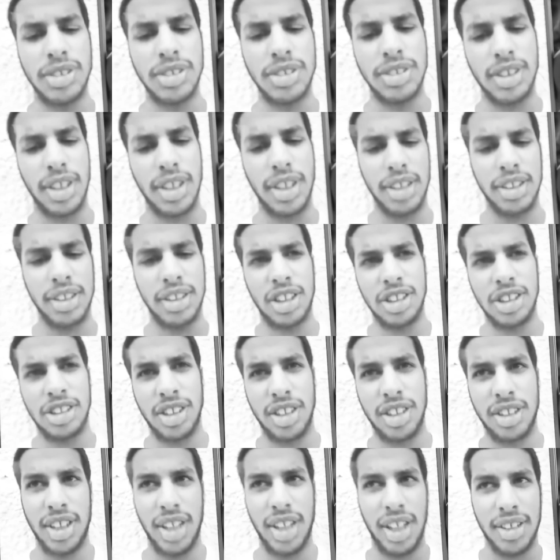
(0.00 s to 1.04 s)
توزع
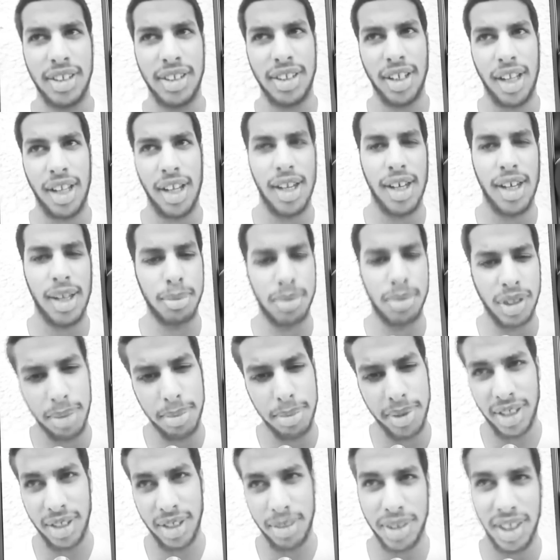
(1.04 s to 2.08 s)
التيشيرتات على
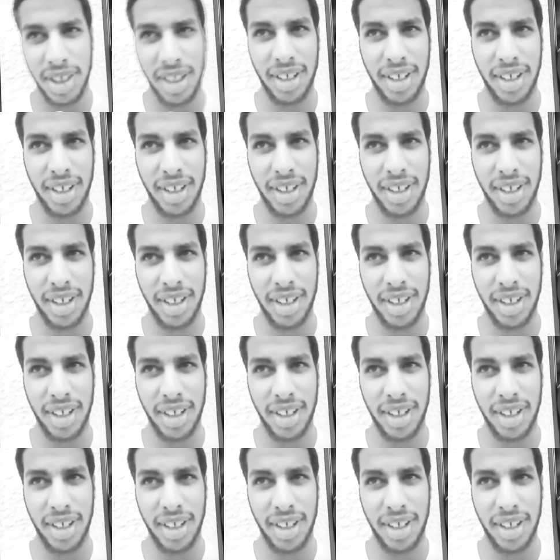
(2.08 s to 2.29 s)
المتابعين